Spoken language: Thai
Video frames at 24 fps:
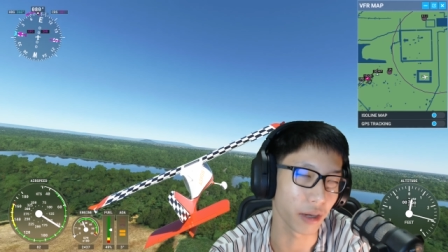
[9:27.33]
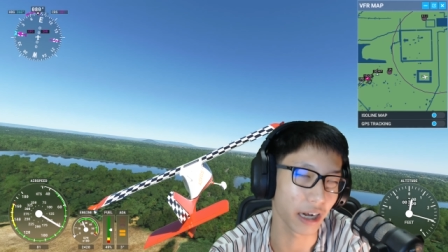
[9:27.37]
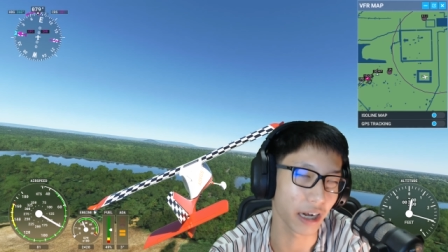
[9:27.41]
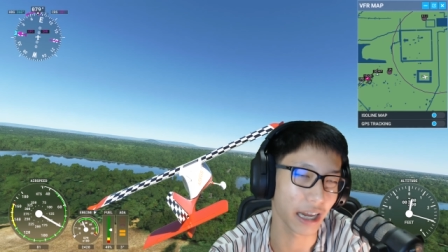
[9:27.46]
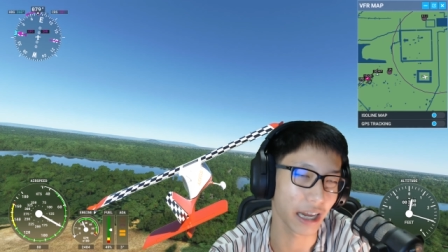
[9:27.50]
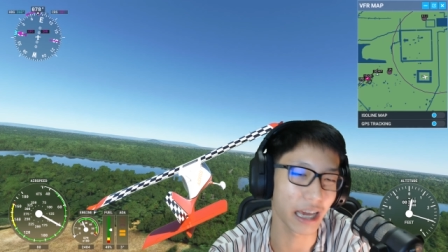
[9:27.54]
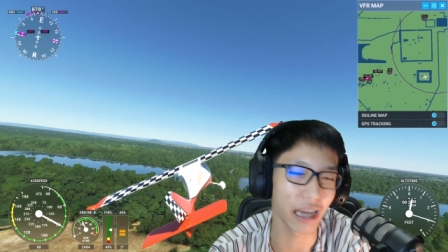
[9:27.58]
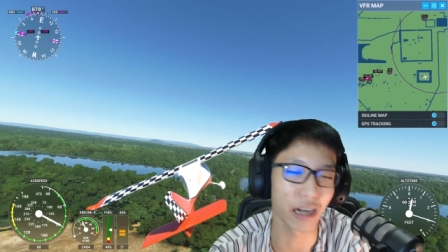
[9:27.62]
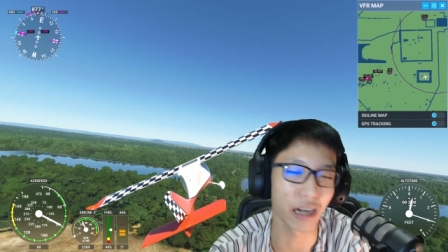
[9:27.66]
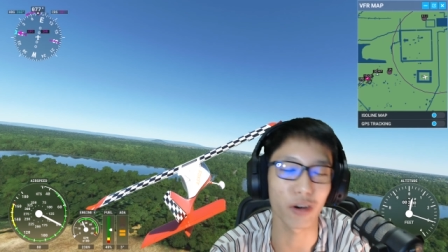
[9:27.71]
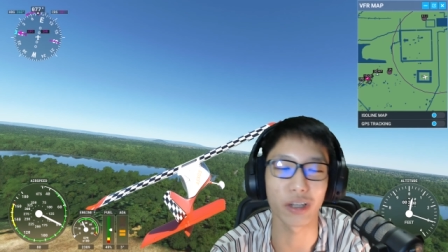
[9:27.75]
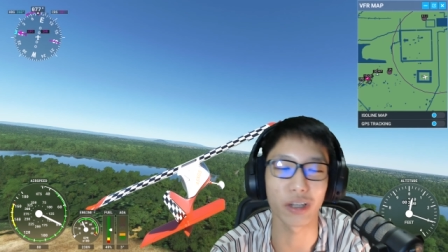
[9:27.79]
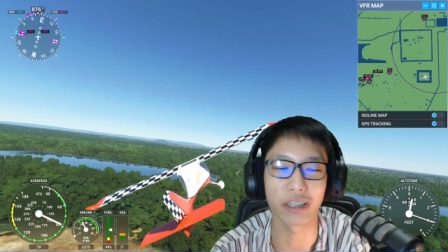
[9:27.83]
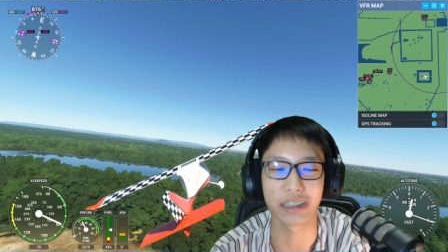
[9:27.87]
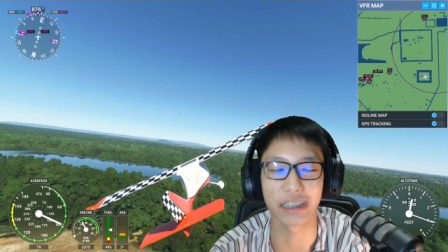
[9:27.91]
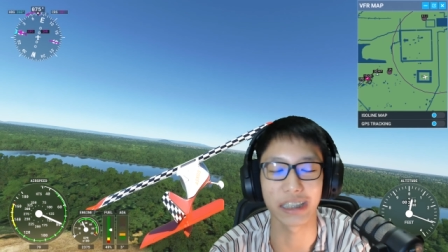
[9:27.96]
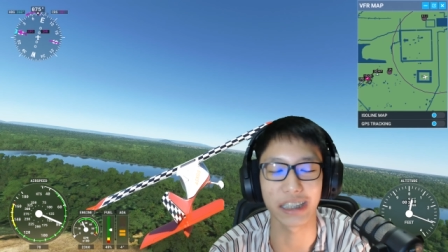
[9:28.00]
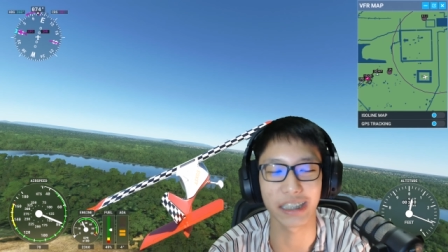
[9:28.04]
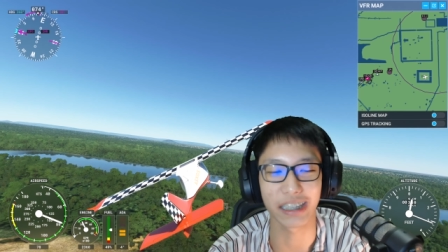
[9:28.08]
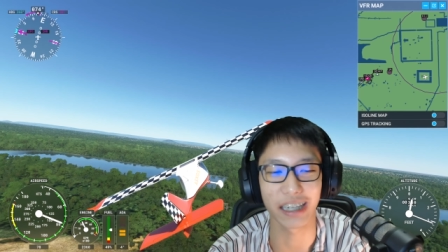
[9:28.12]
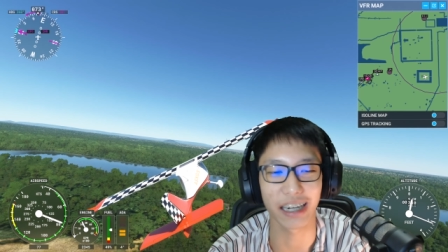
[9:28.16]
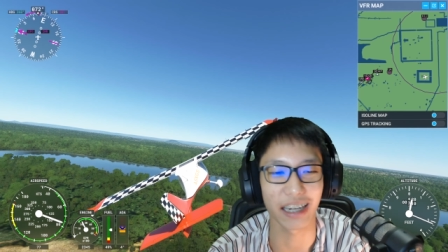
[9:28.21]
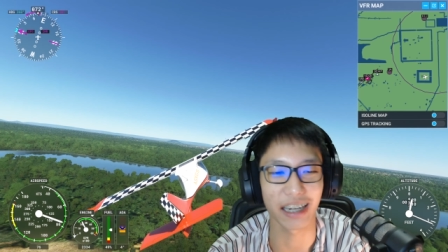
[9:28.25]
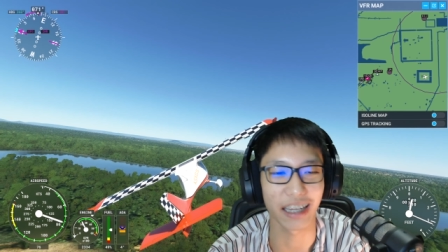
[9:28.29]
1,500 จิ
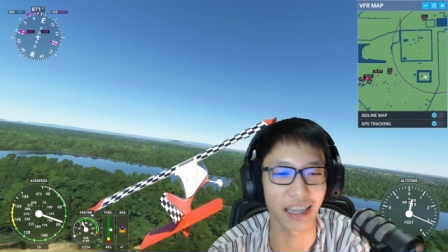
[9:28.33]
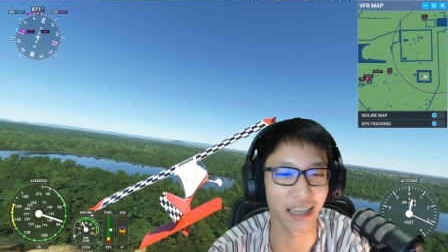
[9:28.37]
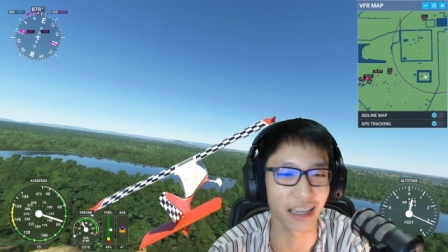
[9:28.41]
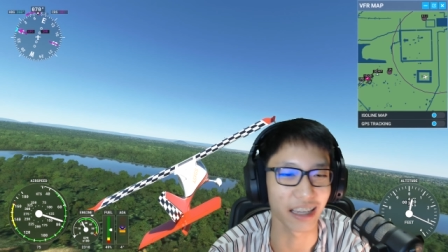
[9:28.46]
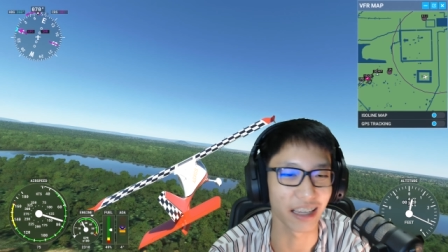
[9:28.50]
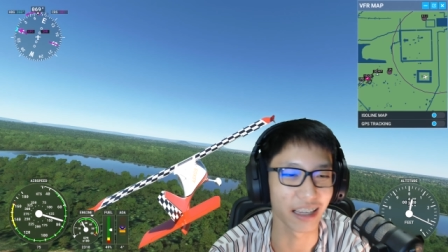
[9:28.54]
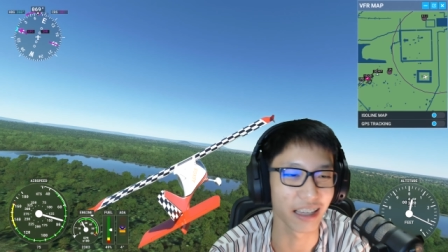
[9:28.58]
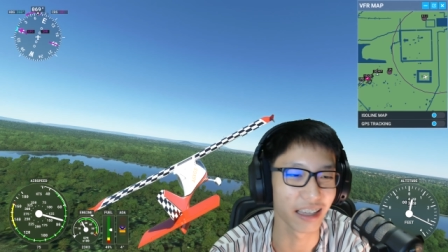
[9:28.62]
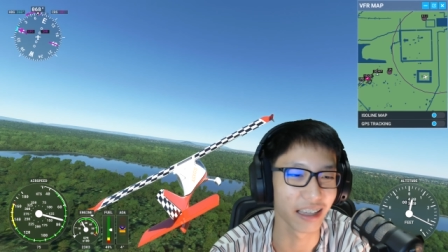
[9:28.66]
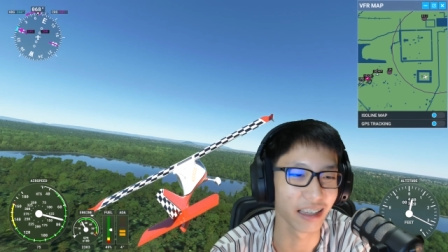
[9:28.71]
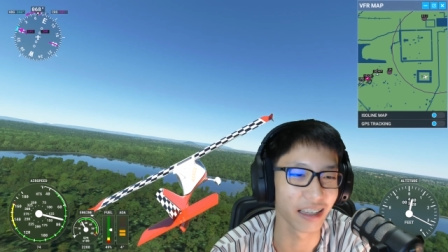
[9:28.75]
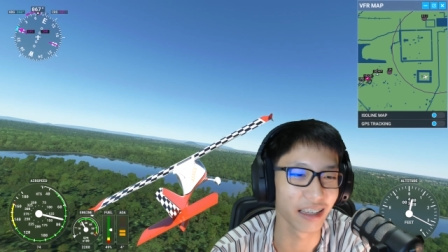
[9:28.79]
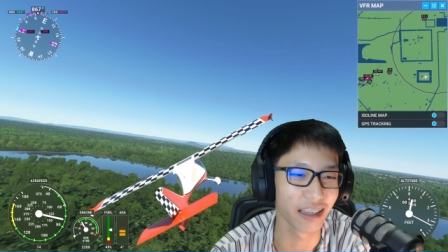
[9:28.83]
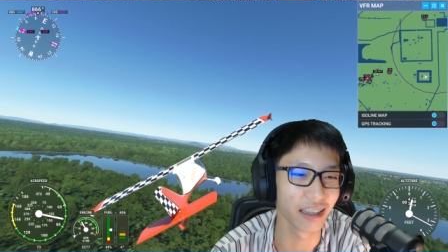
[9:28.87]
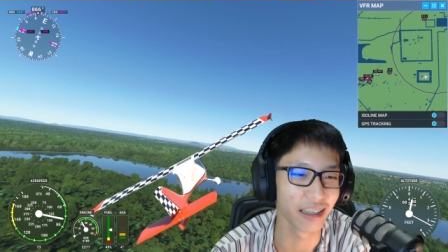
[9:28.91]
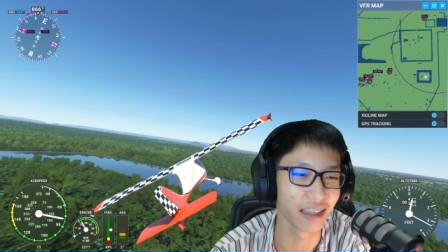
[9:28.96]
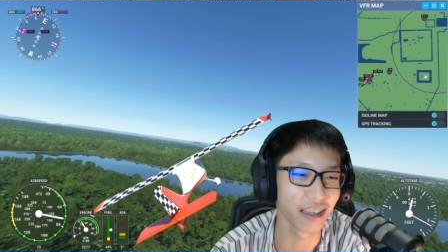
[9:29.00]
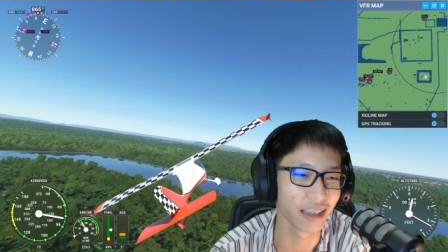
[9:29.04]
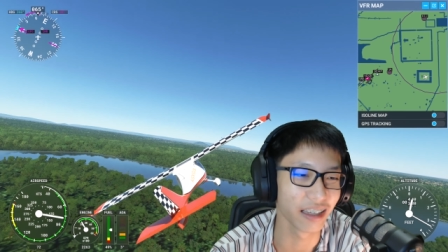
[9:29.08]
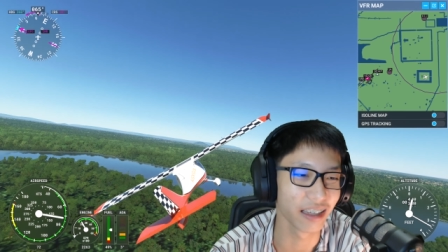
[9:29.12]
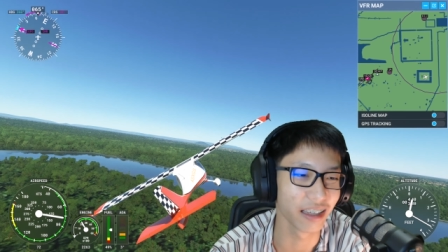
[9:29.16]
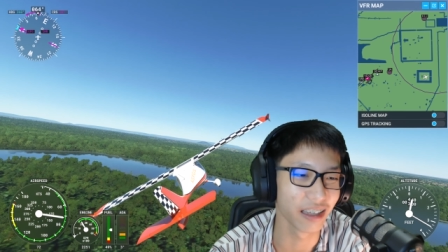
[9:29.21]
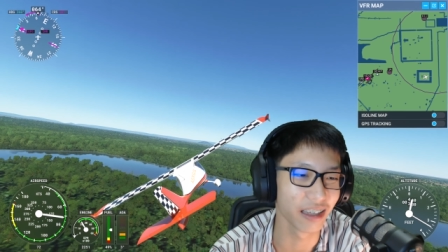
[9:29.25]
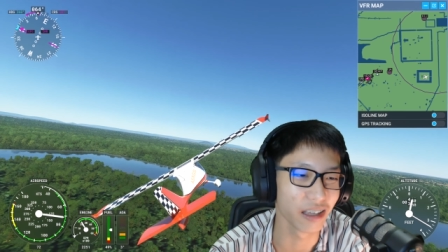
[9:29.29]
กนั่นเอง
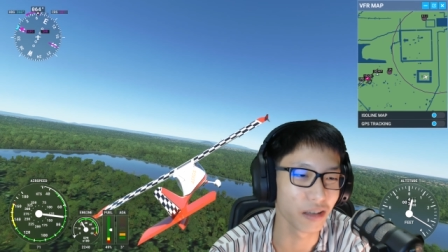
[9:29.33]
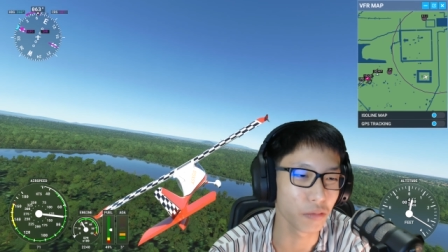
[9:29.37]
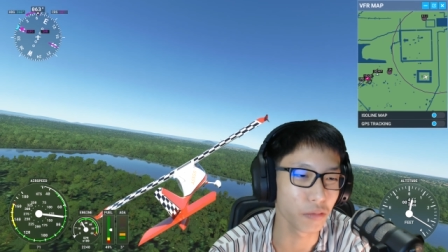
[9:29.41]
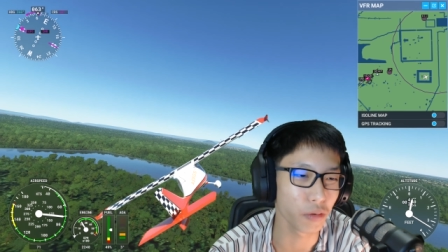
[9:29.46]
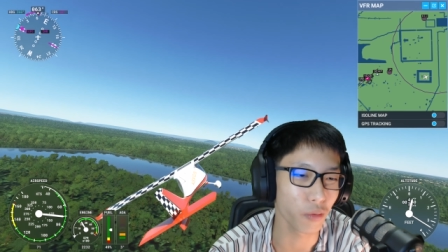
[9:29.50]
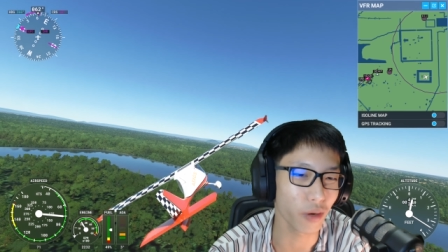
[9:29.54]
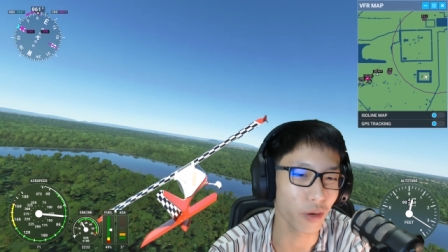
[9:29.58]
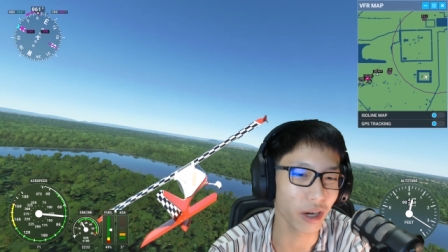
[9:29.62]
เพราะว่า